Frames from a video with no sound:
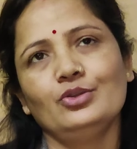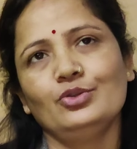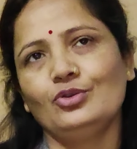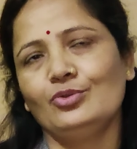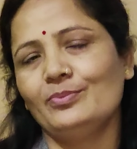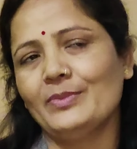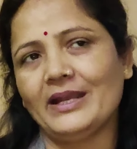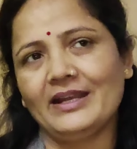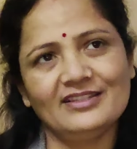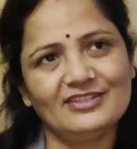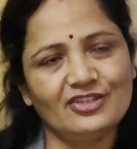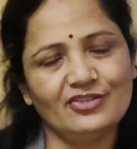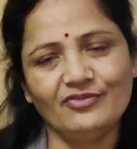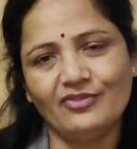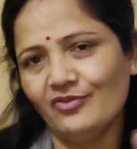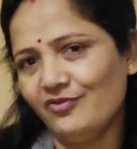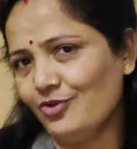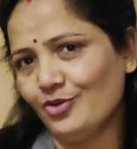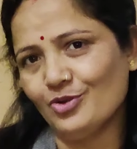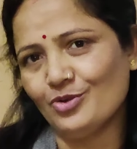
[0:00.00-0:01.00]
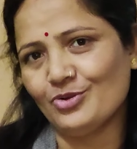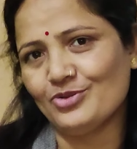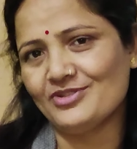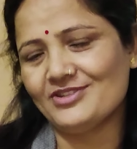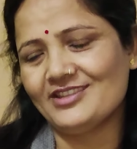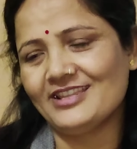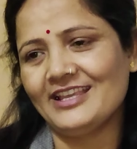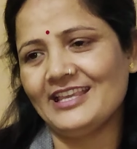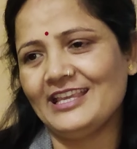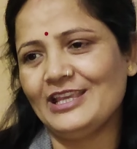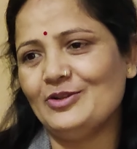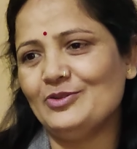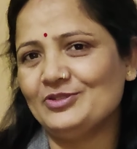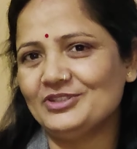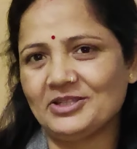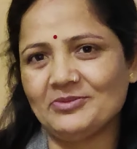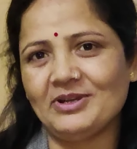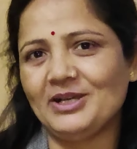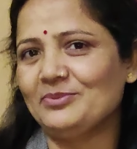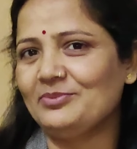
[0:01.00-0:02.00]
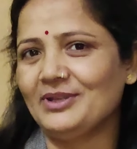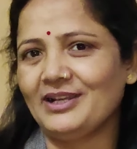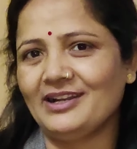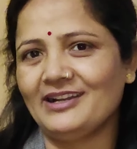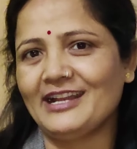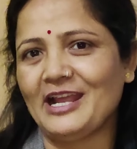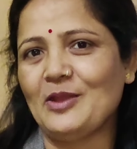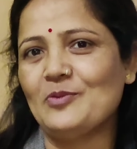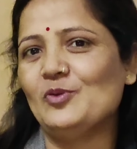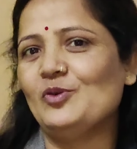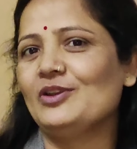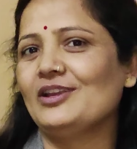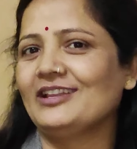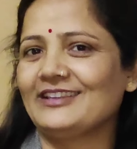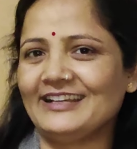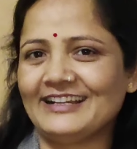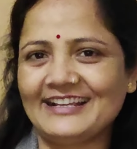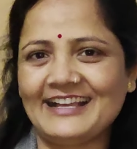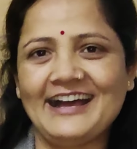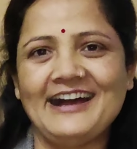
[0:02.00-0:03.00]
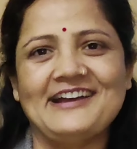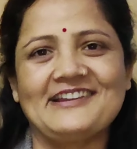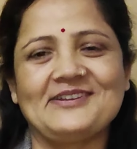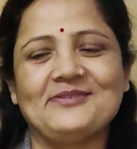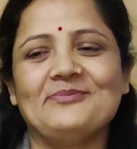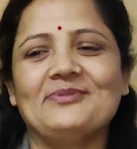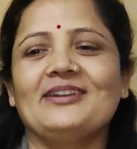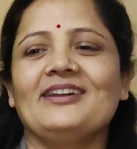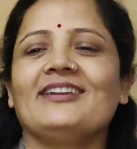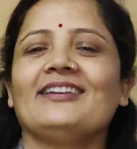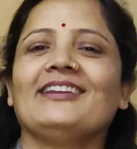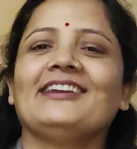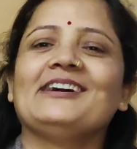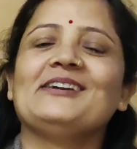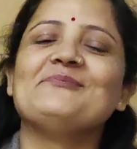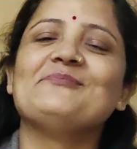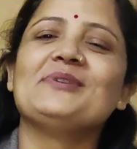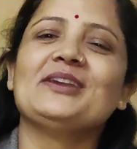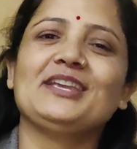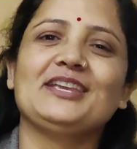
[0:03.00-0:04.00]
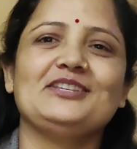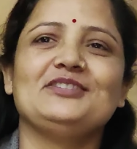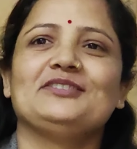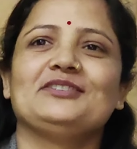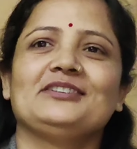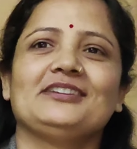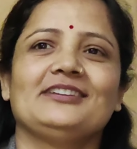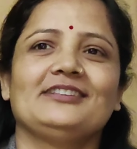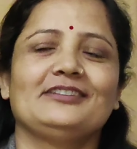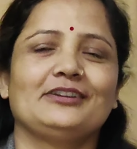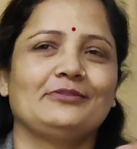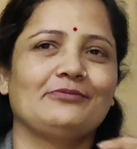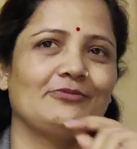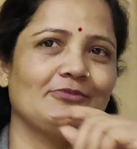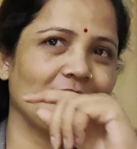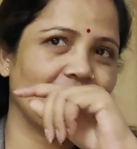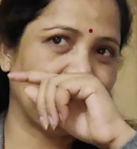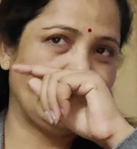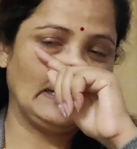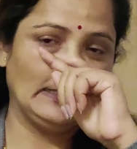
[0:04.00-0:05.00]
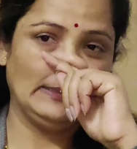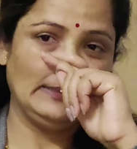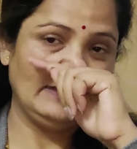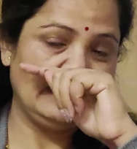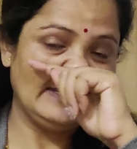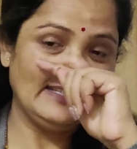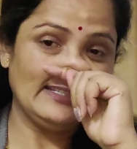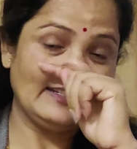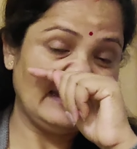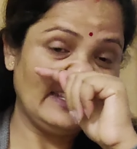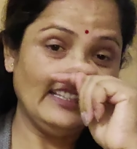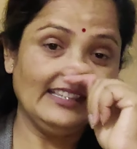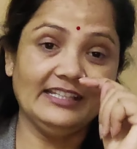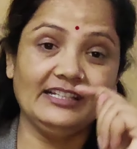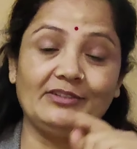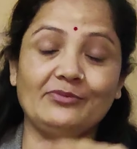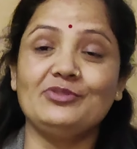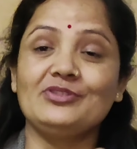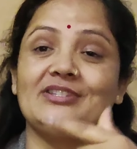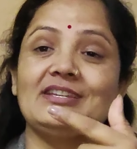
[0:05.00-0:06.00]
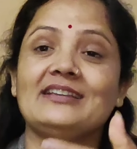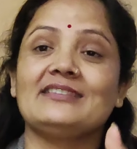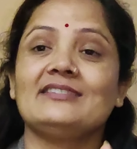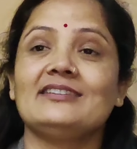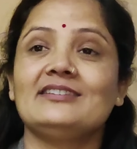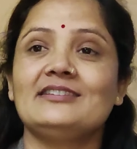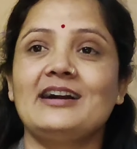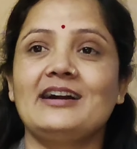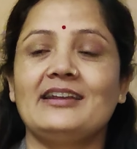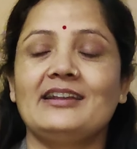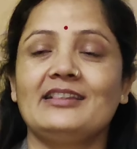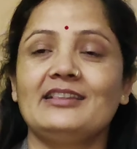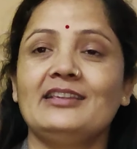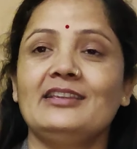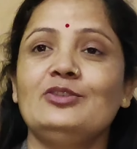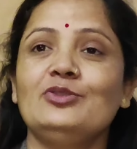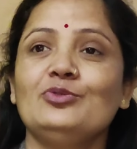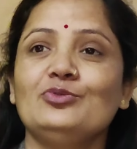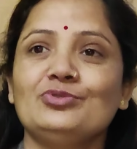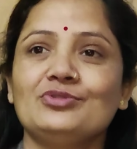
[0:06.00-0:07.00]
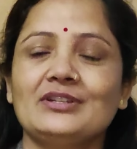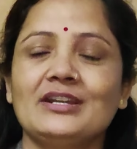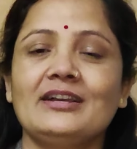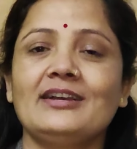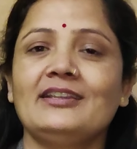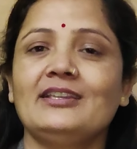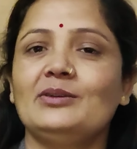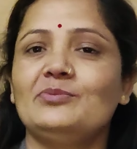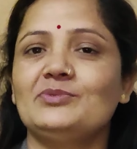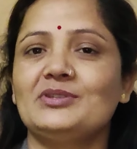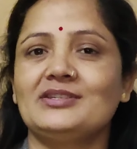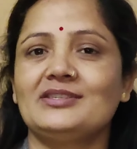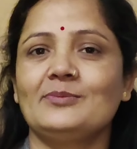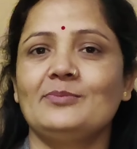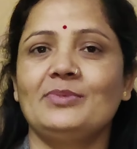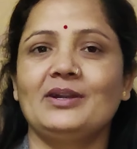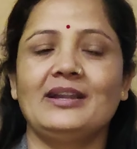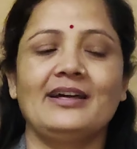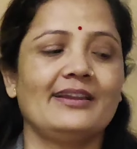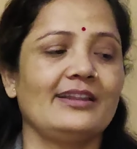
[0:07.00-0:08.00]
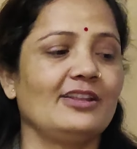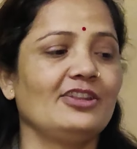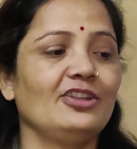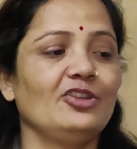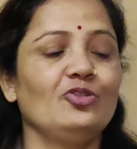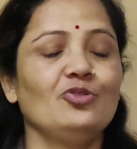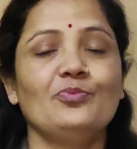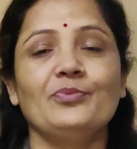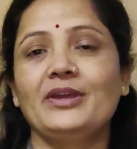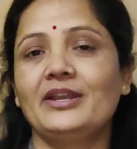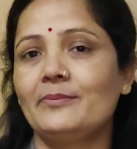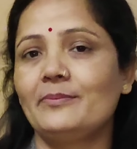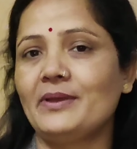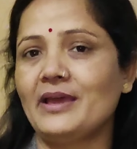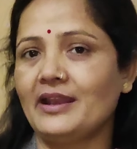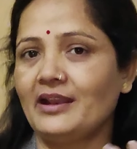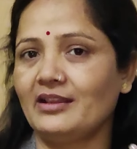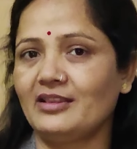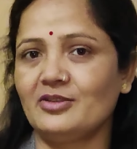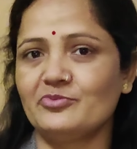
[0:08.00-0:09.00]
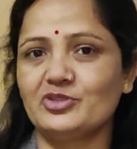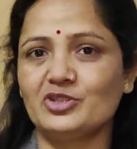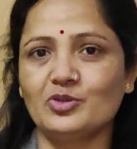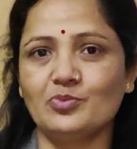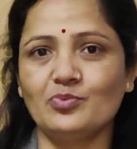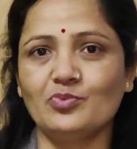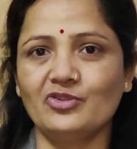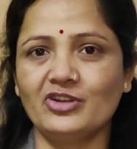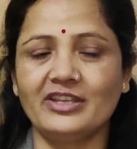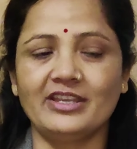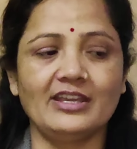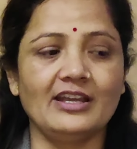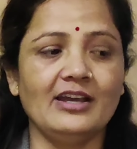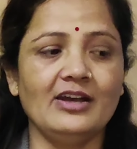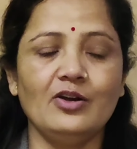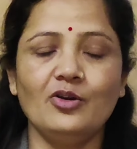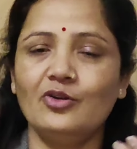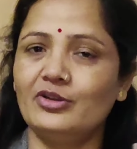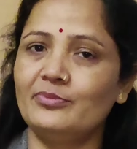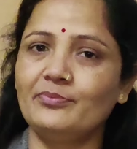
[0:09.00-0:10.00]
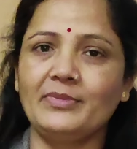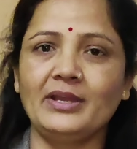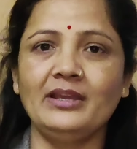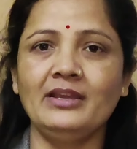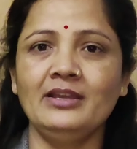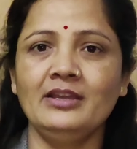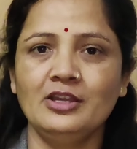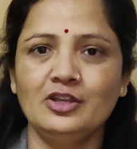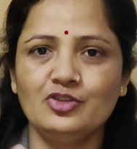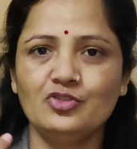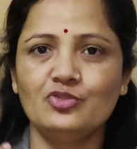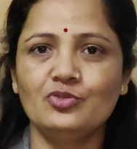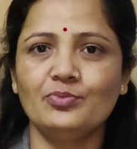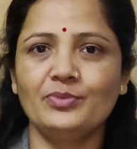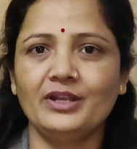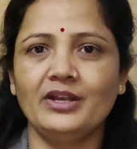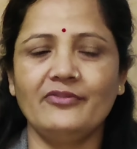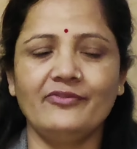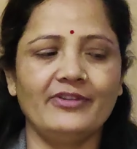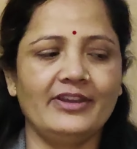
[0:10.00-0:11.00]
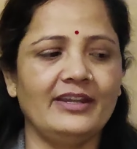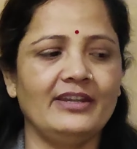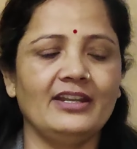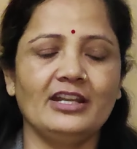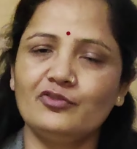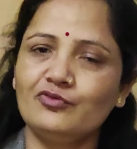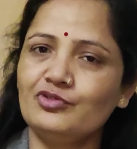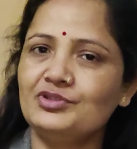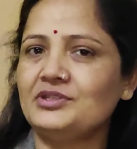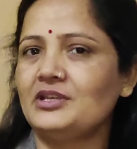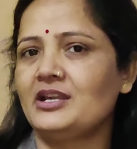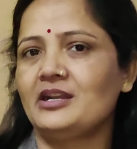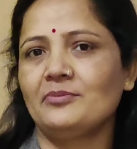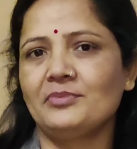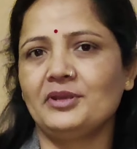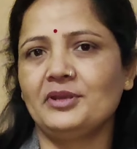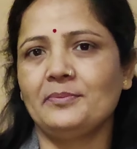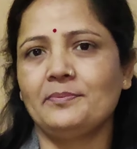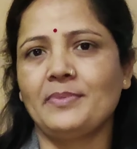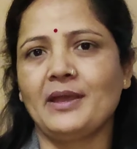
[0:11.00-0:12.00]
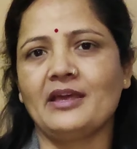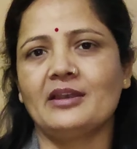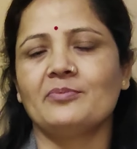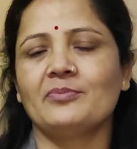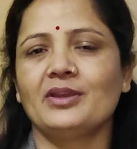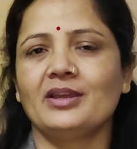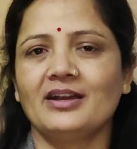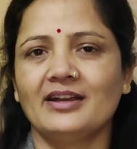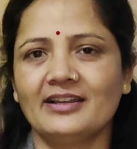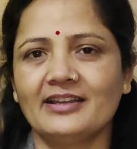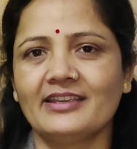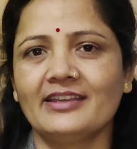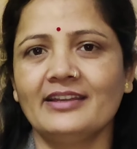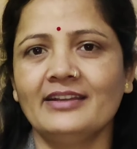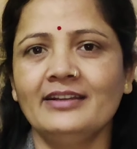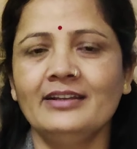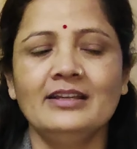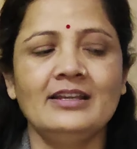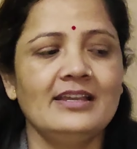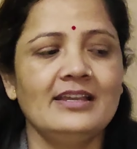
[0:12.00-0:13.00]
तो मैंने सिर्फ फोटोज़ देखी उसके बाद मेरा टाइम हो गया था खाना बनाने का मैं किचन की तरफ को जा रही थी किचन की तरफ को जैसे जा रही थी दूसरा कदम जैसे बढ़ा रही थी तो मेरा पैर एकदम से मुड़ गया और मैं जो मेरा वेट है ना वो सारा मेरे पैर पे आ गया